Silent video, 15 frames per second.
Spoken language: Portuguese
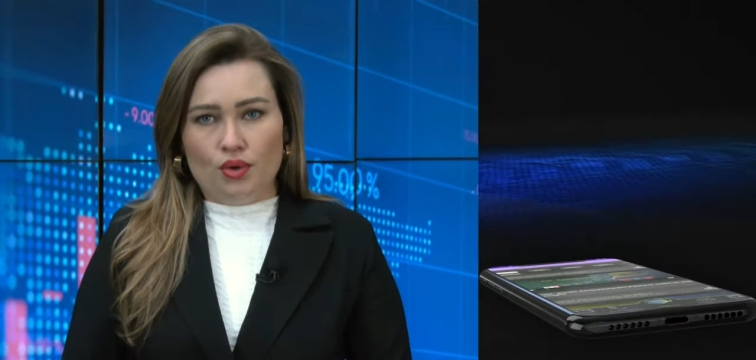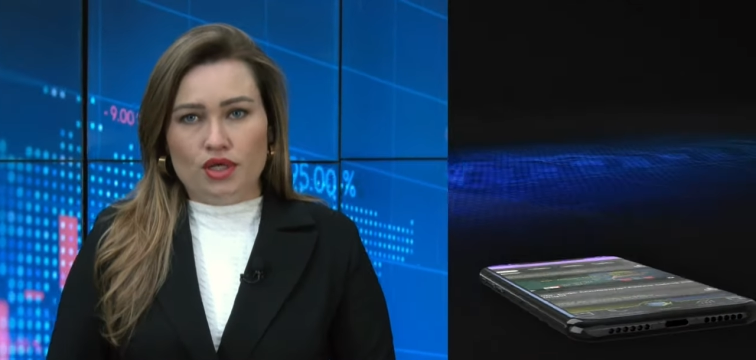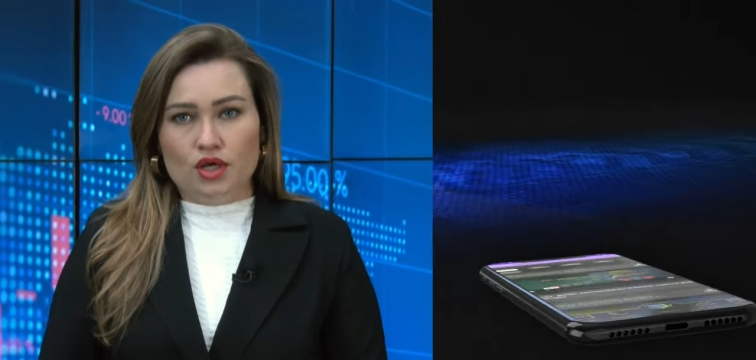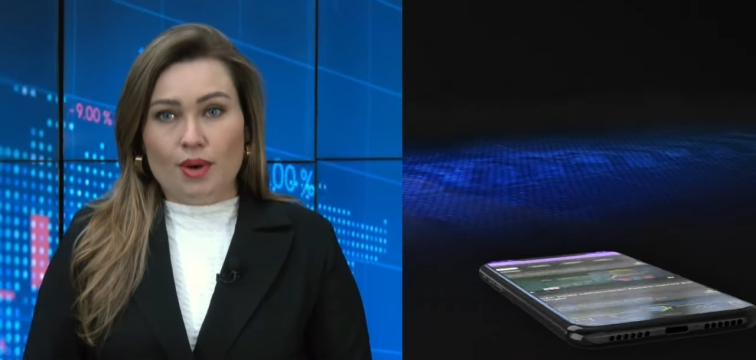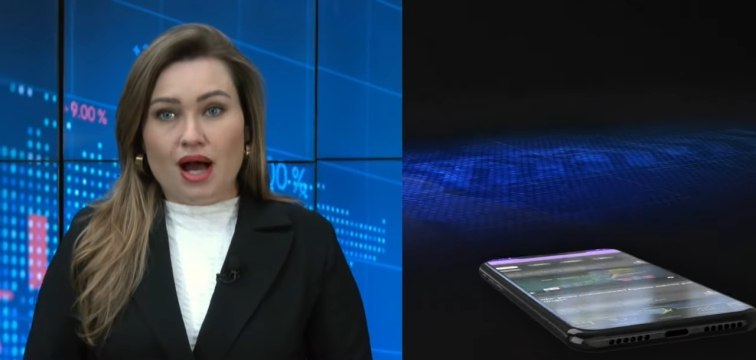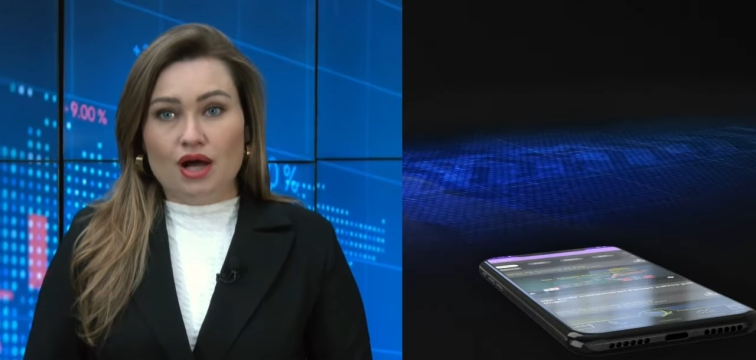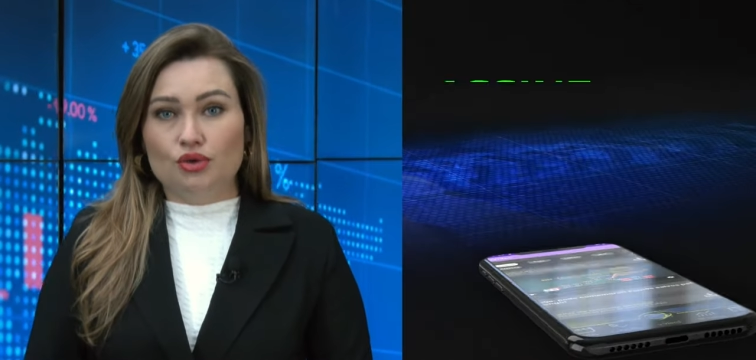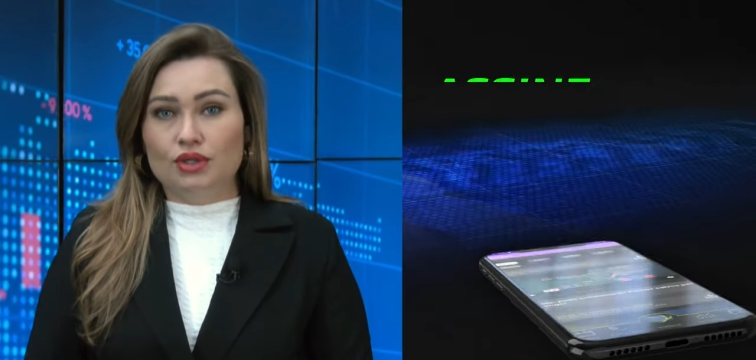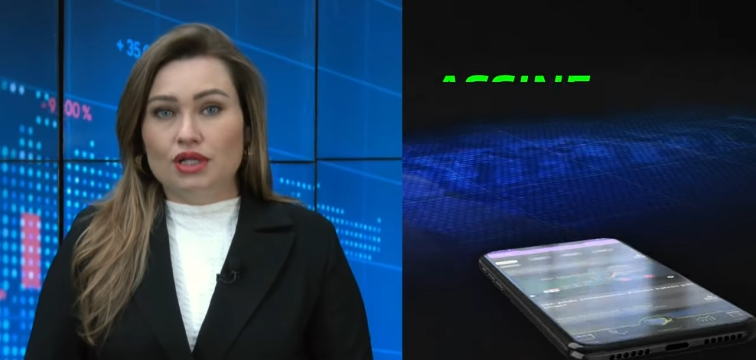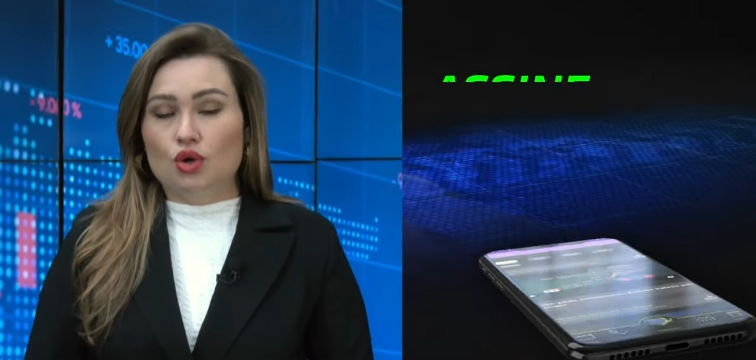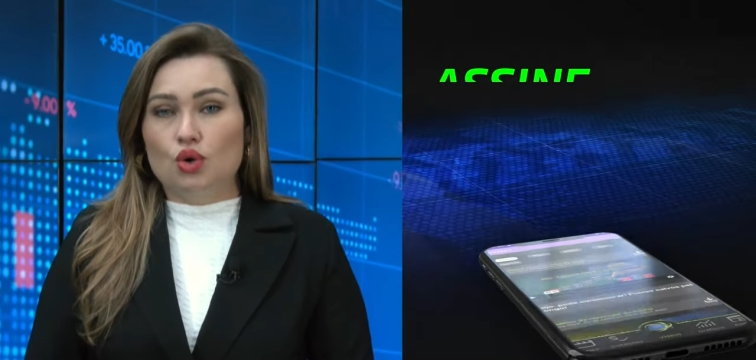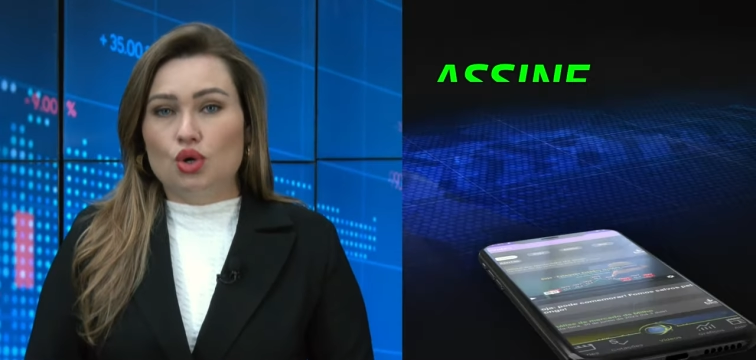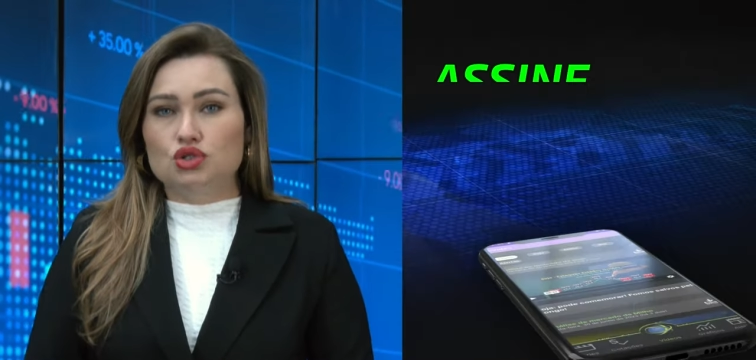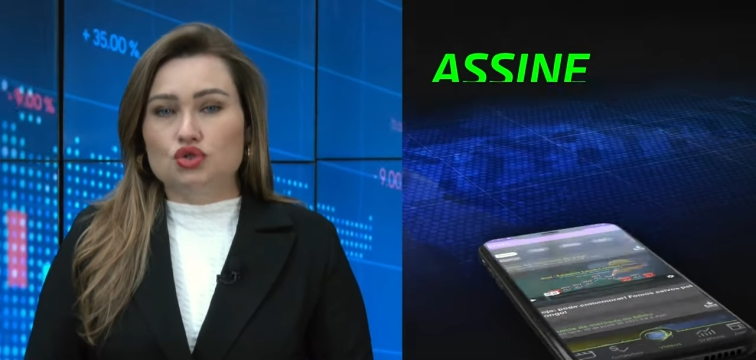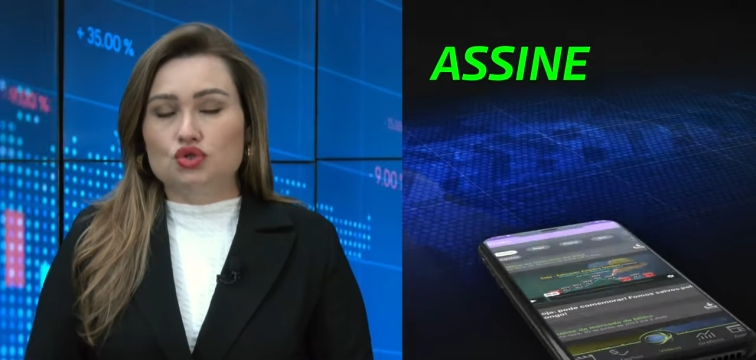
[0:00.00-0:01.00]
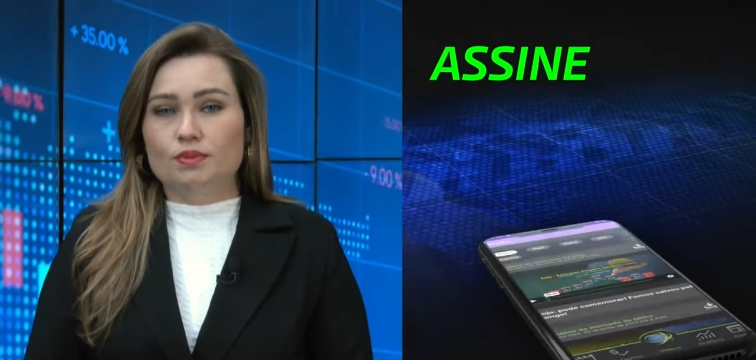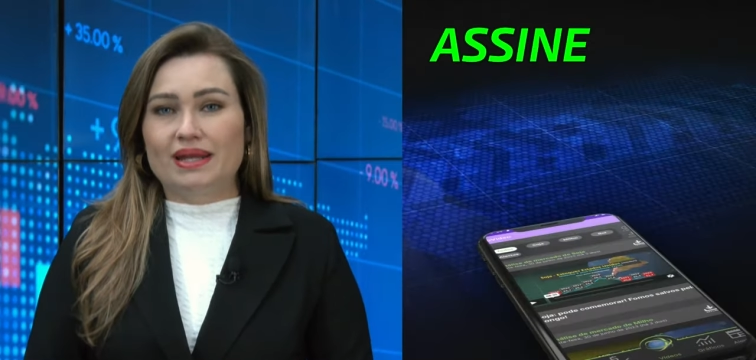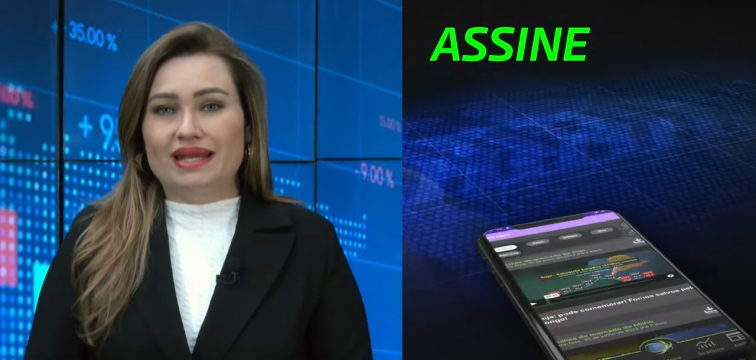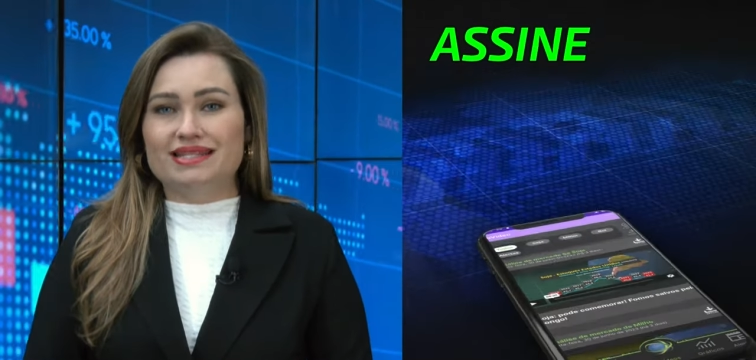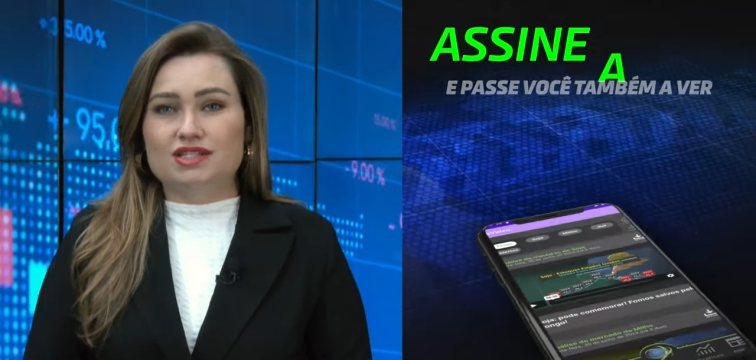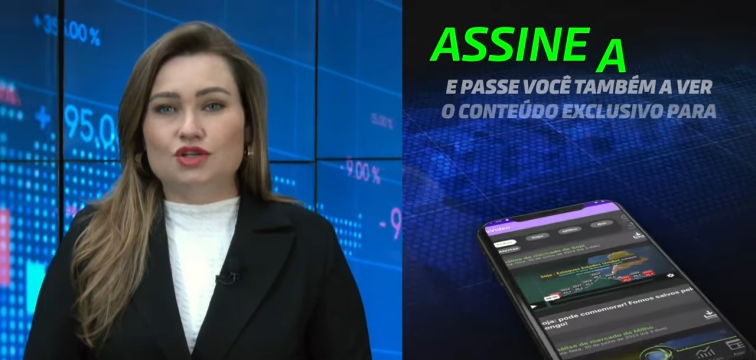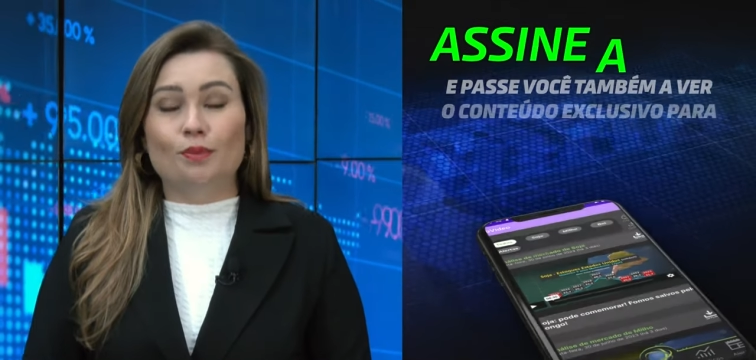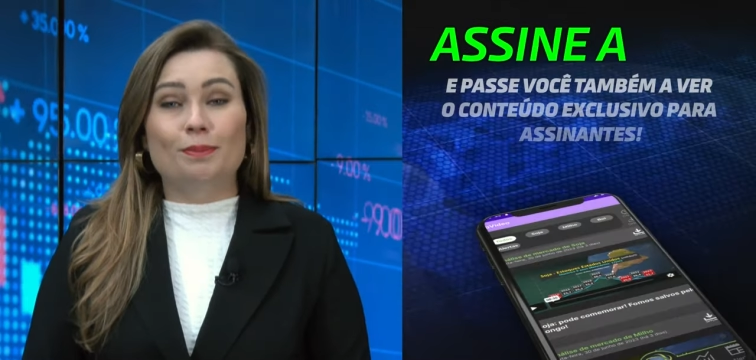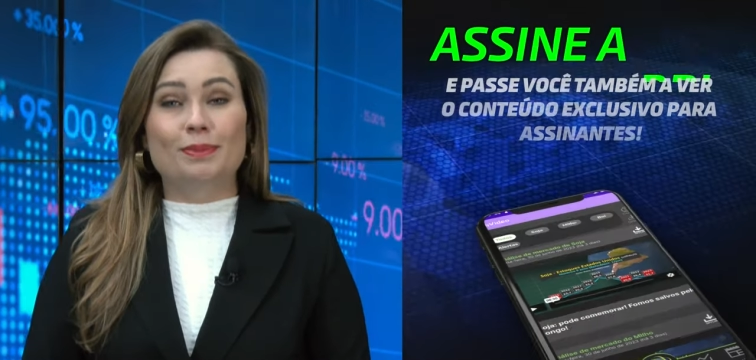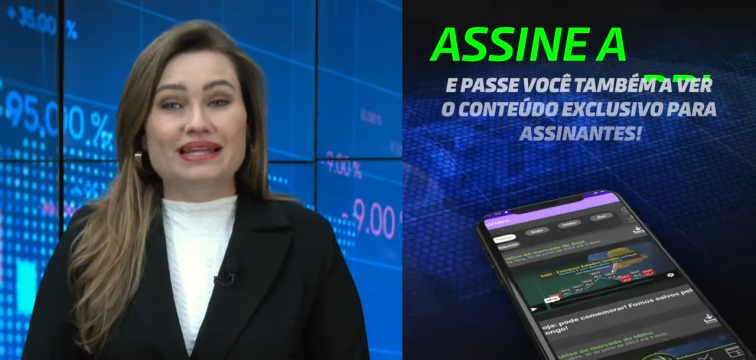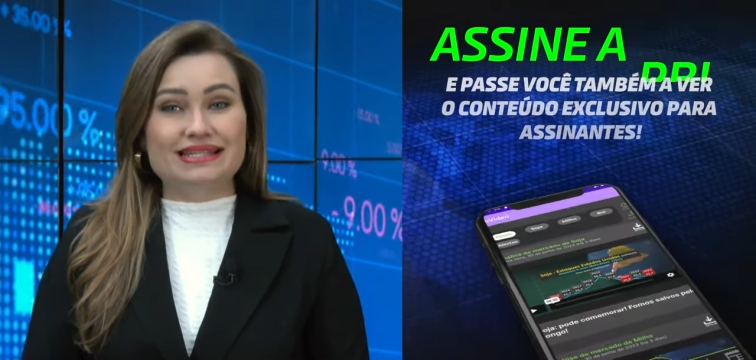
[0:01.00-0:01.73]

O que o agronegócio do Brasil